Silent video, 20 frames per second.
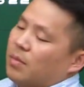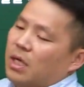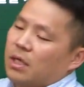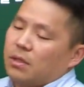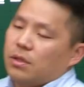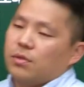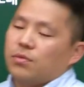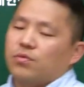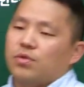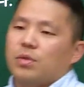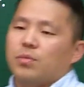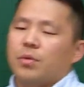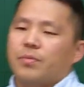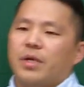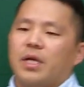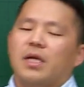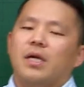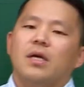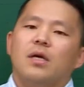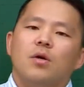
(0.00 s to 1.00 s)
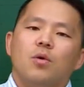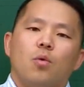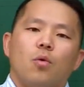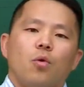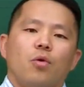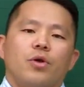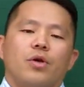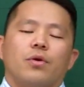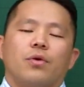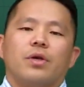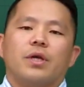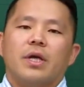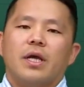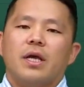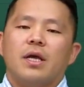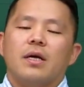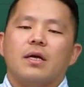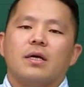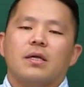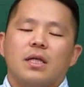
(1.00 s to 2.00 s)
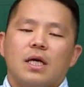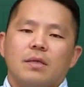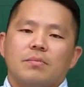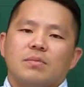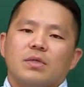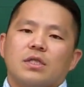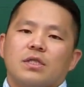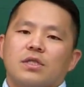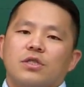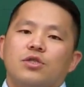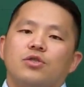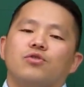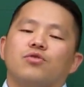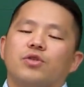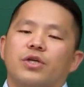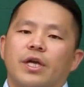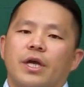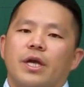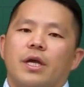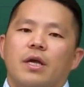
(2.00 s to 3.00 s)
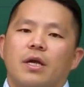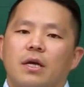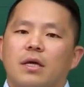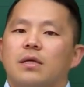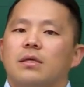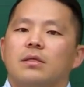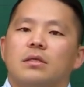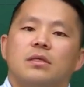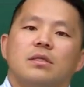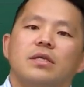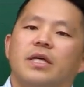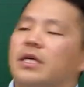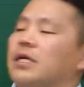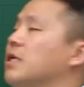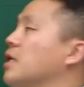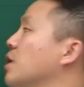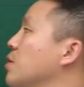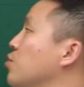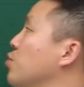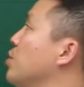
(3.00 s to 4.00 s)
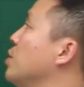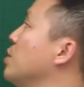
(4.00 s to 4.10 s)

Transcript: 말 그대로 우리 몸의 골격계, 그 다음 근육계를 얘기할수